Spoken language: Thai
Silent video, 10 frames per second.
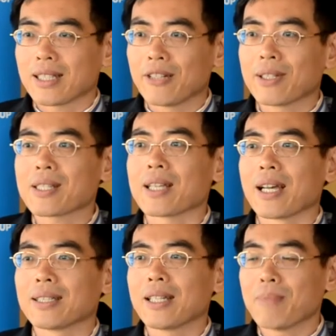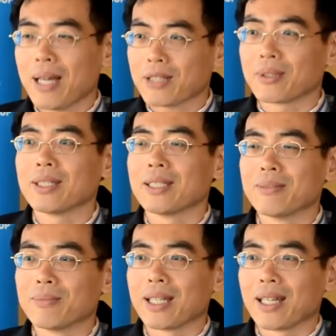การเข้ารักษาได้มากกว่า
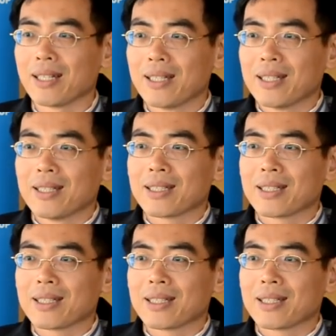เดิมเนี่ย